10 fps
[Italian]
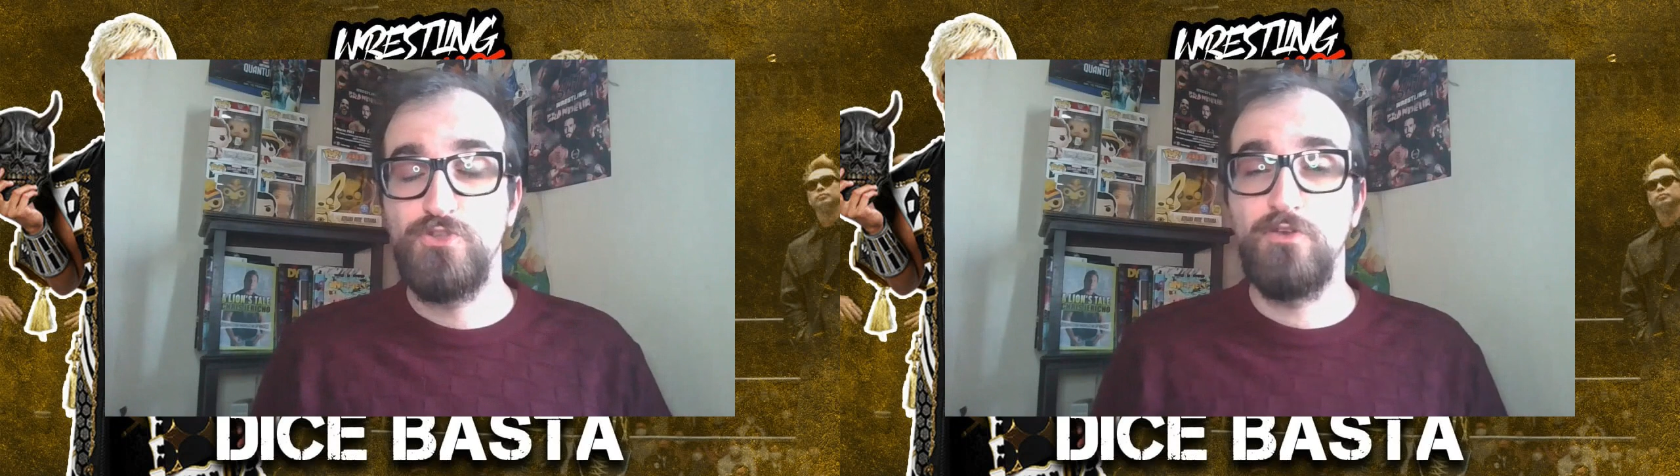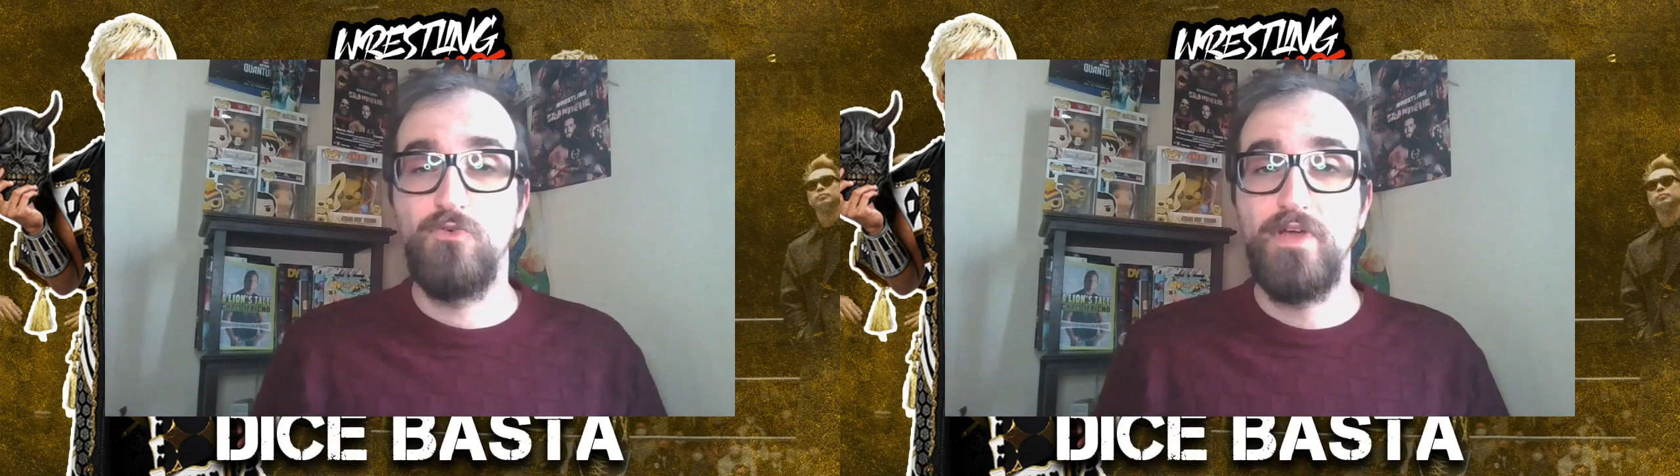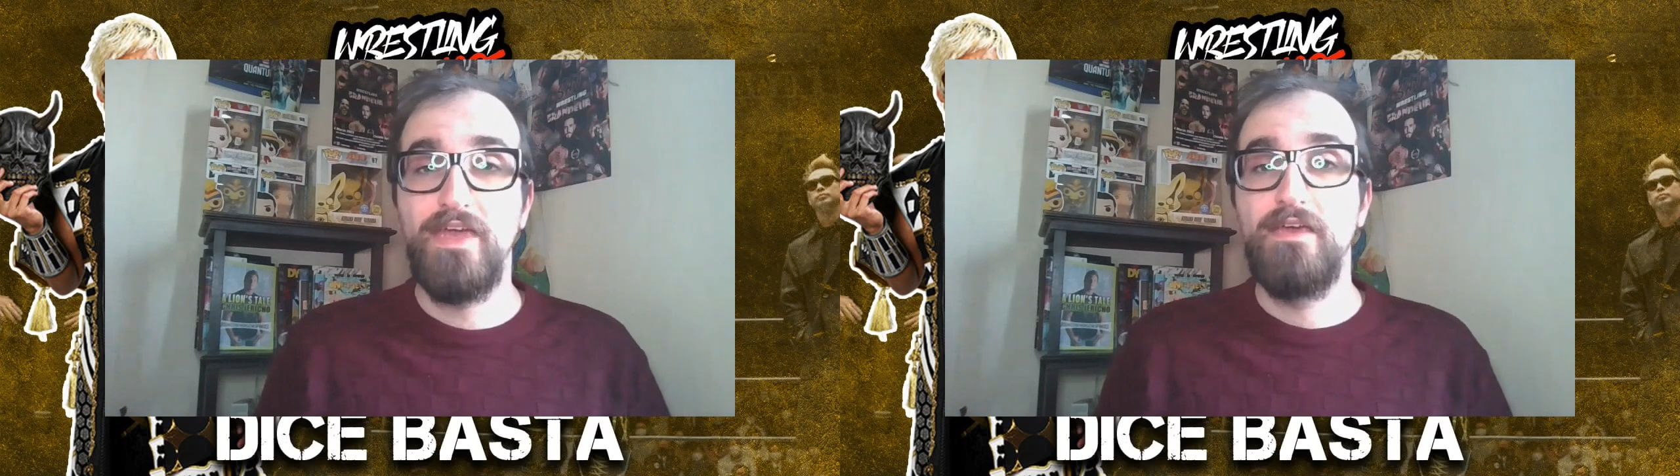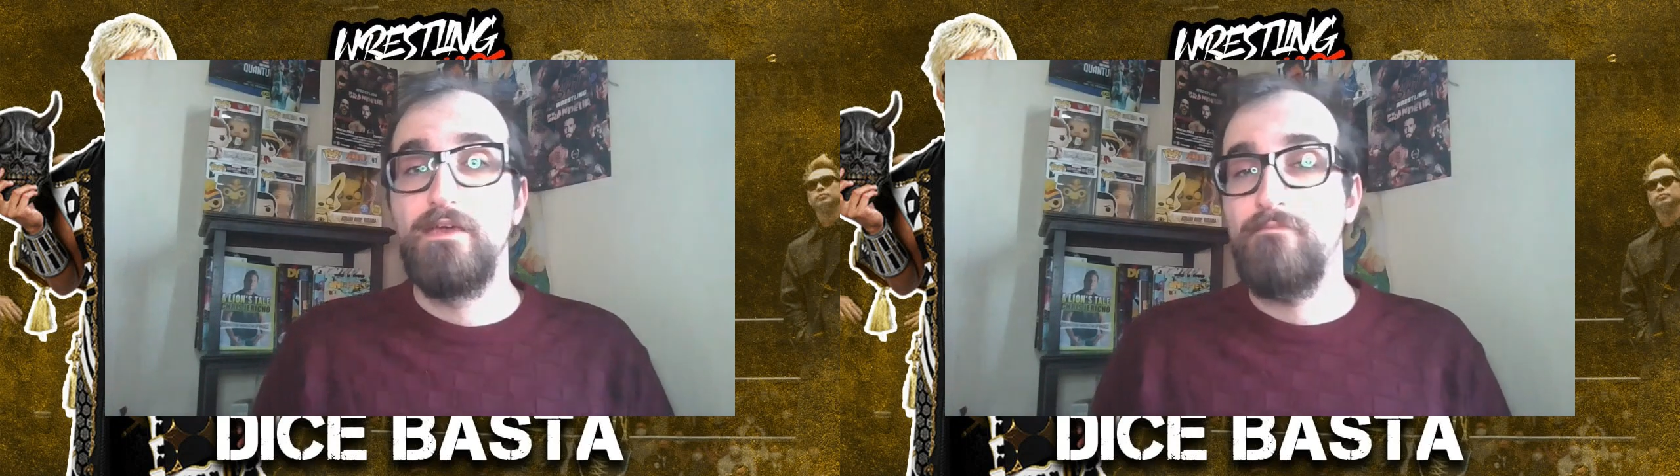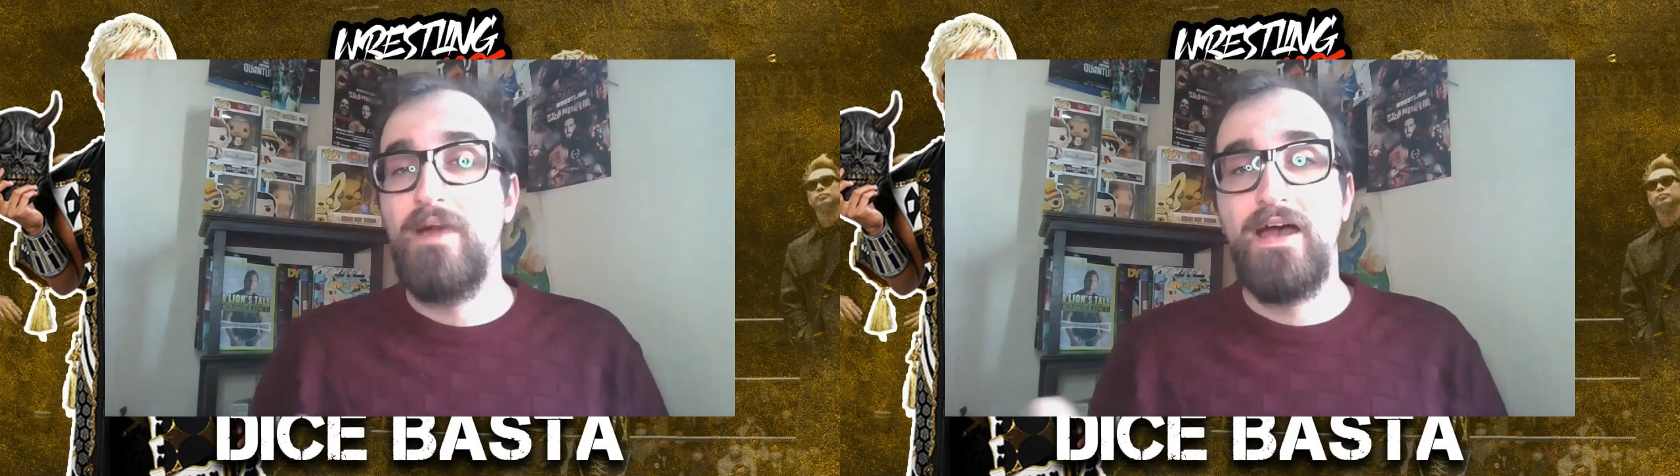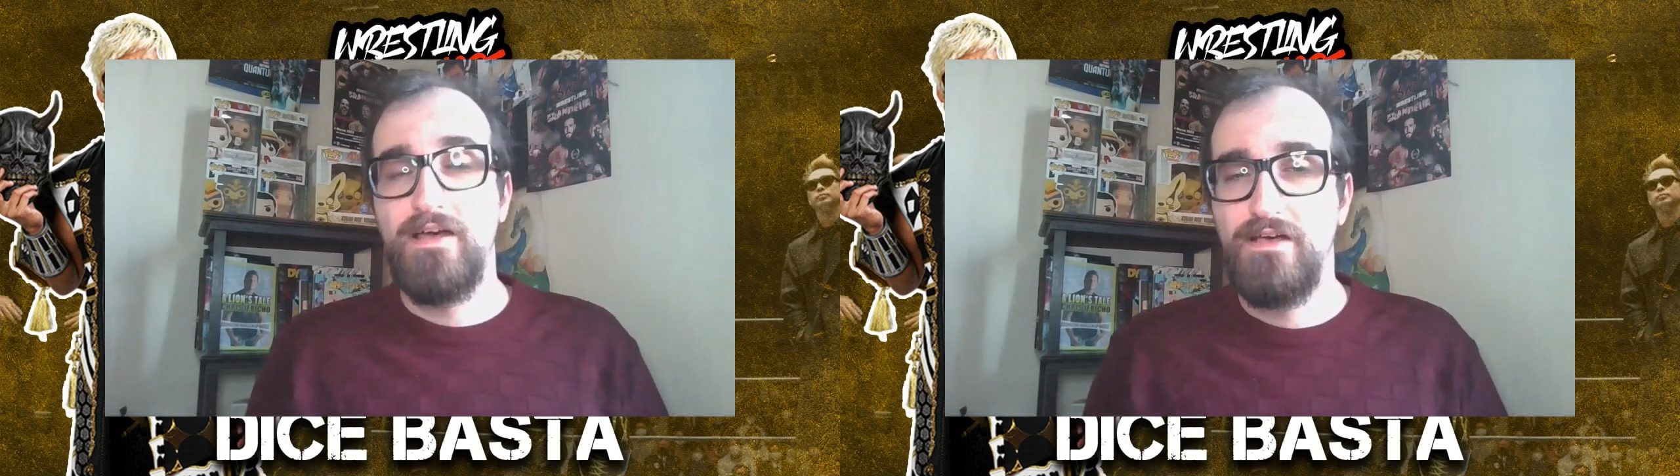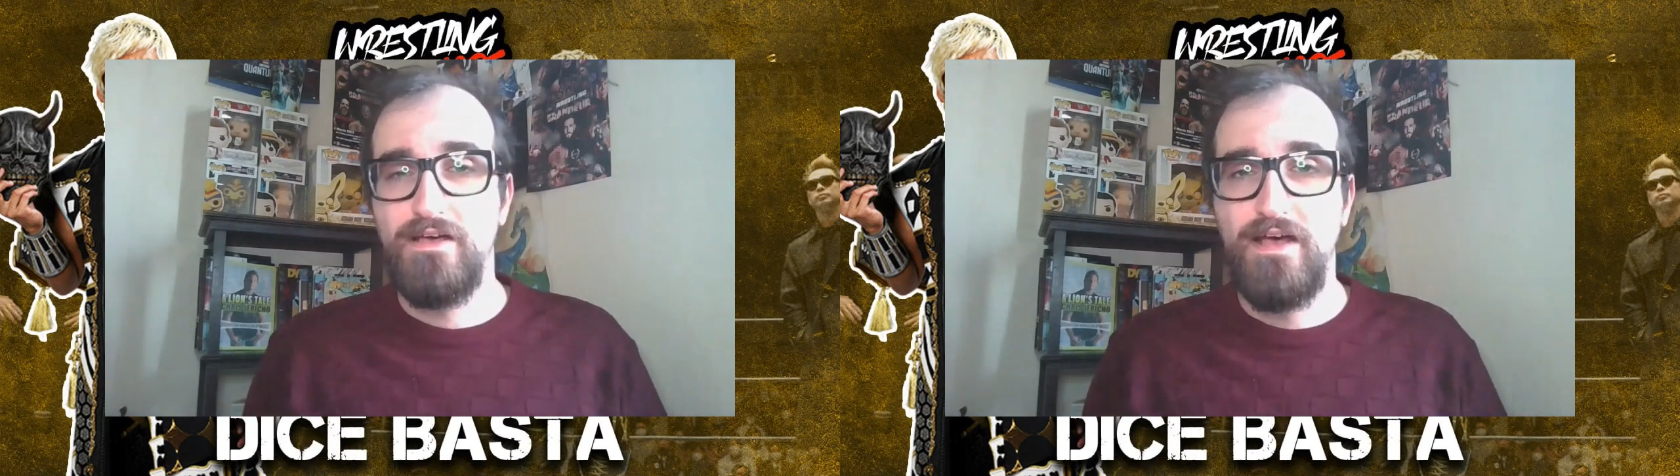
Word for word: lui, ma eh,